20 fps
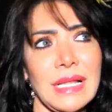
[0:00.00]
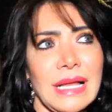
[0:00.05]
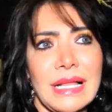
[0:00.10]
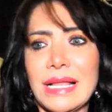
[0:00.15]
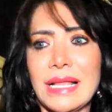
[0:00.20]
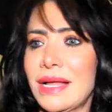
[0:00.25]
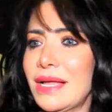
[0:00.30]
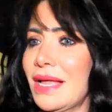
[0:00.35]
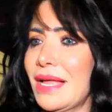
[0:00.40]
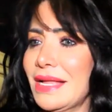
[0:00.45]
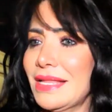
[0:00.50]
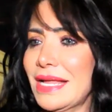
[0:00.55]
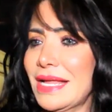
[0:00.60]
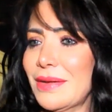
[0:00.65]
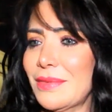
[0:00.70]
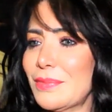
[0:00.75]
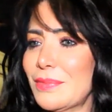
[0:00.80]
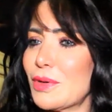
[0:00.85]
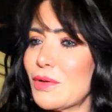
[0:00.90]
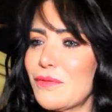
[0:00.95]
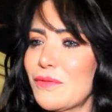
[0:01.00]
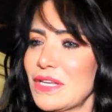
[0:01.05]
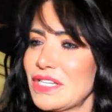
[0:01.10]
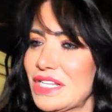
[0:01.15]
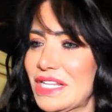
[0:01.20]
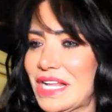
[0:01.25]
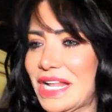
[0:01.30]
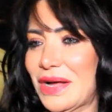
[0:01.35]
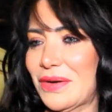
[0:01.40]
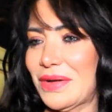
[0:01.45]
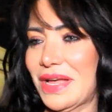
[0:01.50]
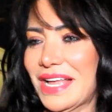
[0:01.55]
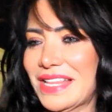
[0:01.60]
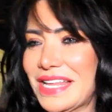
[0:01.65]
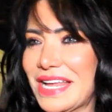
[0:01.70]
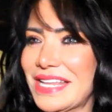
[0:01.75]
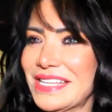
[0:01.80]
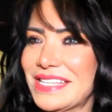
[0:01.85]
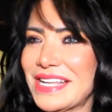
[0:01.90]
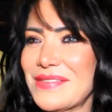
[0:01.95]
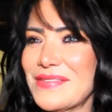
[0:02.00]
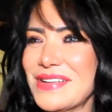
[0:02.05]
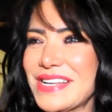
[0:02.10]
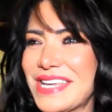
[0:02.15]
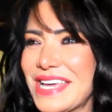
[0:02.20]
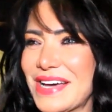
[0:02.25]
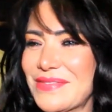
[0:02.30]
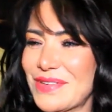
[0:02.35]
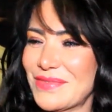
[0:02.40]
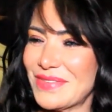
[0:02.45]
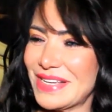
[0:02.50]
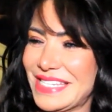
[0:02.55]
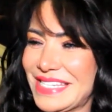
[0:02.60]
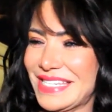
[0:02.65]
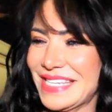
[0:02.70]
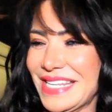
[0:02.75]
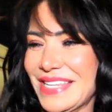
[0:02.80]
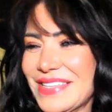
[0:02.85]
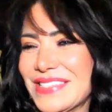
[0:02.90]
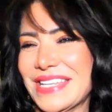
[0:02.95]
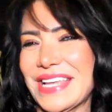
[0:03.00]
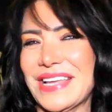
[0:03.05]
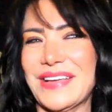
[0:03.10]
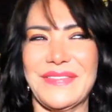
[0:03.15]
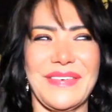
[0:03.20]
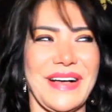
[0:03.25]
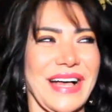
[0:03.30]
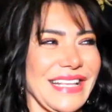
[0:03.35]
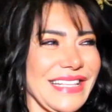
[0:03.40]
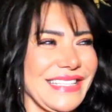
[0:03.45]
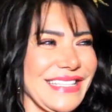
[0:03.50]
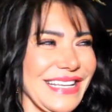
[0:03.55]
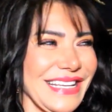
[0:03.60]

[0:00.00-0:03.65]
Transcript: لا لا احنا بروفيشنال قوي احنا هنتعامل كممثلين زي بعض